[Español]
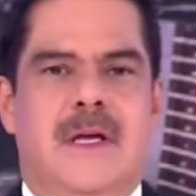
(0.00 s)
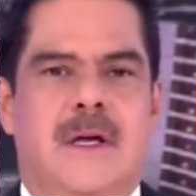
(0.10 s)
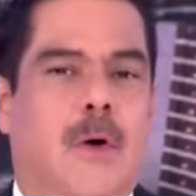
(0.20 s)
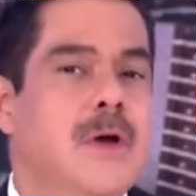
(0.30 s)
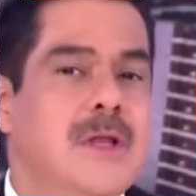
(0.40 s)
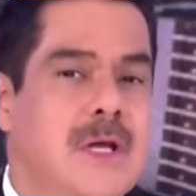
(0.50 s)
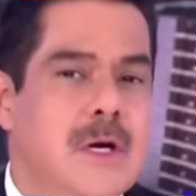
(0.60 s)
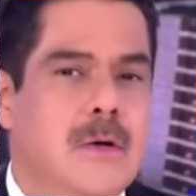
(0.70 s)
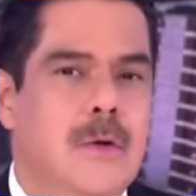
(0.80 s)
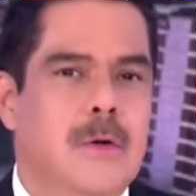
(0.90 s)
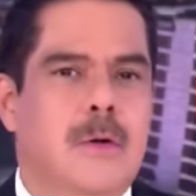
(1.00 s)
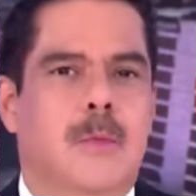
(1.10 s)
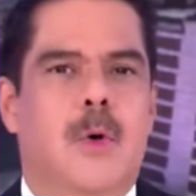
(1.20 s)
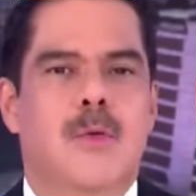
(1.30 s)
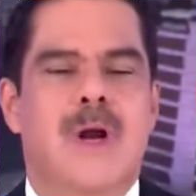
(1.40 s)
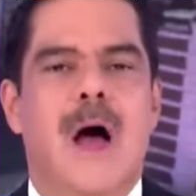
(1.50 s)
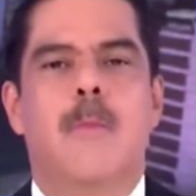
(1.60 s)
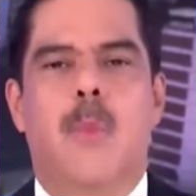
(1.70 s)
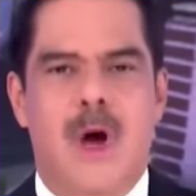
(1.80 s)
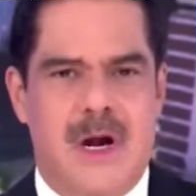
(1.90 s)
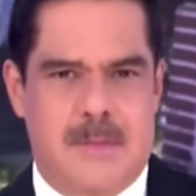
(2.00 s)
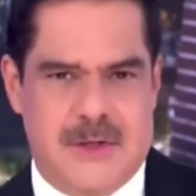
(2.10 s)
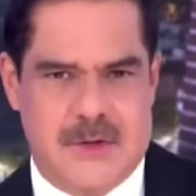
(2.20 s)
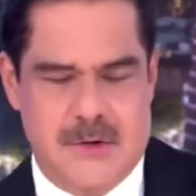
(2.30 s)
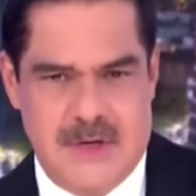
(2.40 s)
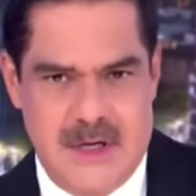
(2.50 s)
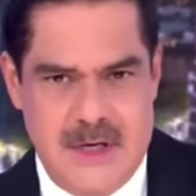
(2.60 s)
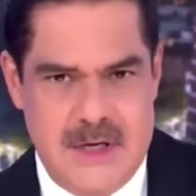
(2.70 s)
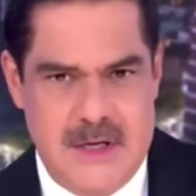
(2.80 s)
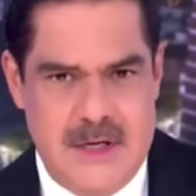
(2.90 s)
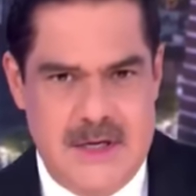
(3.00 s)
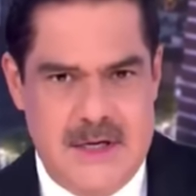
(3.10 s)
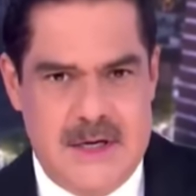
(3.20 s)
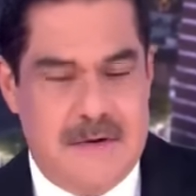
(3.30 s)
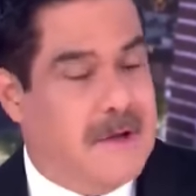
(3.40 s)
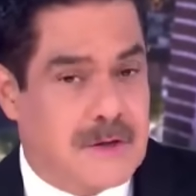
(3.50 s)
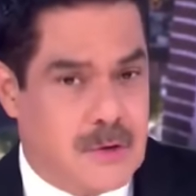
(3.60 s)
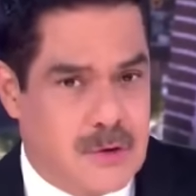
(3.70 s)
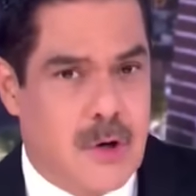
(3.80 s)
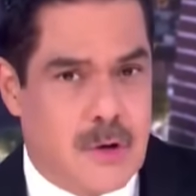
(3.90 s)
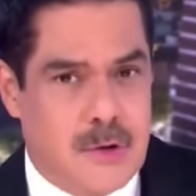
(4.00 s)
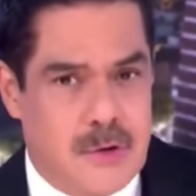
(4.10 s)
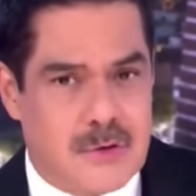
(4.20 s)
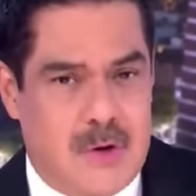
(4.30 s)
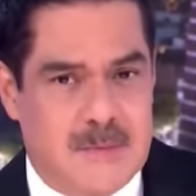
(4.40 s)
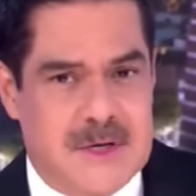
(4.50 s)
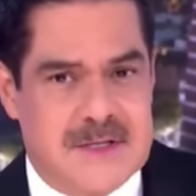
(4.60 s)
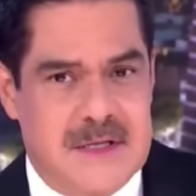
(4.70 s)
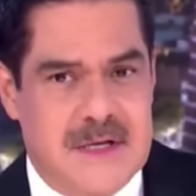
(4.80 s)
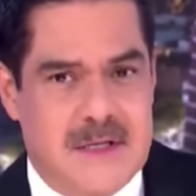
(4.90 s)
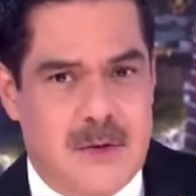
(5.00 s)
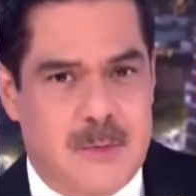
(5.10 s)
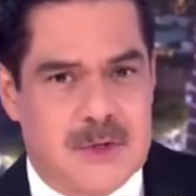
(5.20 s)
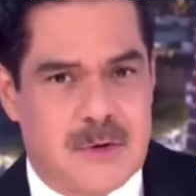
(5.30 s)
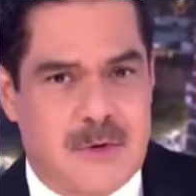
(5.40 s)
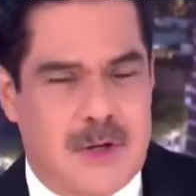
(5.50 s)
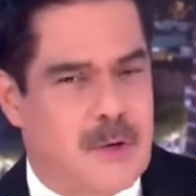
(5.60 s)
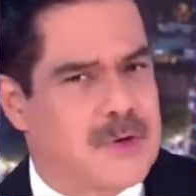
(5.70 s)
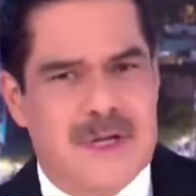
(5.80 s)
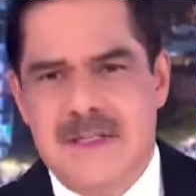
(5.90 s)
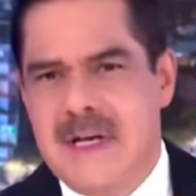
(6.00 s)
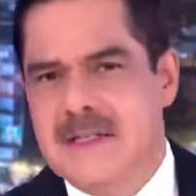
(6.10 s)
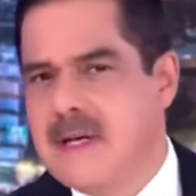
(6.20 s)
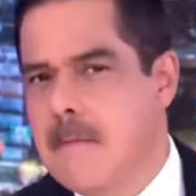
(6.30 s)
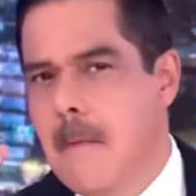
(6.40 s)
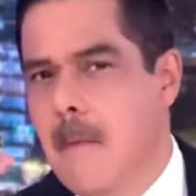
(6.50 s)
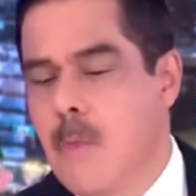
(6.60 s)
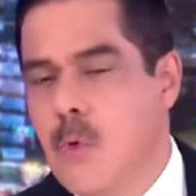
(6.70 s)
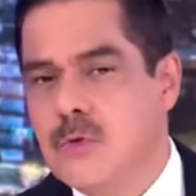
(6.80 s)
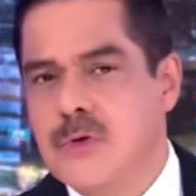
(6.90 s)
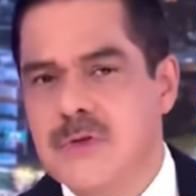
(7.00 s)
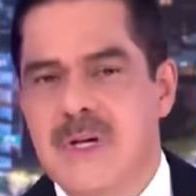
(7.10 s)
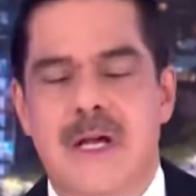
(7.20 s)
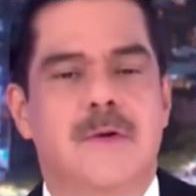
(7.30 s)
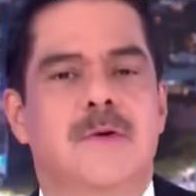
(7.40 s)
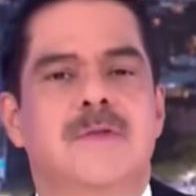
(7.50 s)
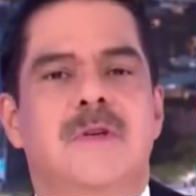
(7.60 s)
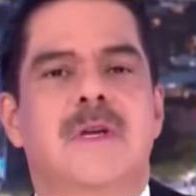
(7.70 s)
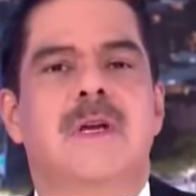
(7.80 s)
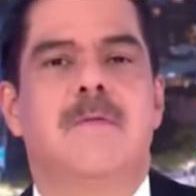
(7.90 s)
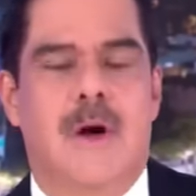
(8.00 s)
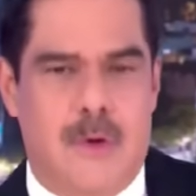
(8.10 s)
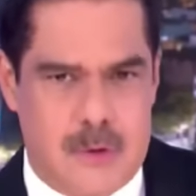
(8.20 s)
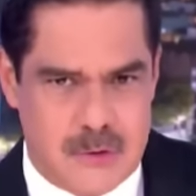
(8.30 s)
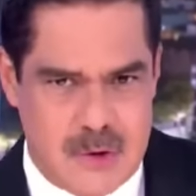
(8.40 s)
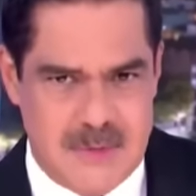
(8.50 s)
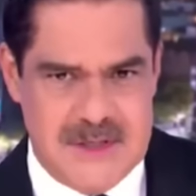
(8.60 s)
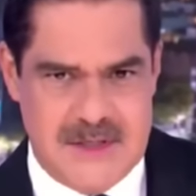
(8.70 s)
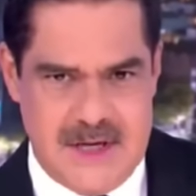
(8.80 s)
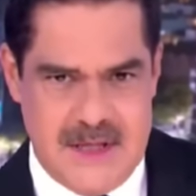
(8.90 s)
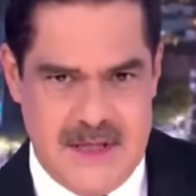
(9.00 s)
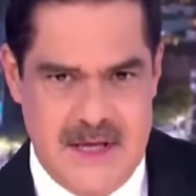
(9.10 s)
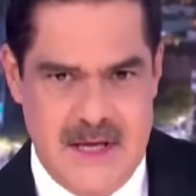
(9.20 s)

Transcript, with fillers: y hoy dijo como una buena persona. En efecto, yo conozco al presidente López Obrador desde hace muchos años y valoro su amistad.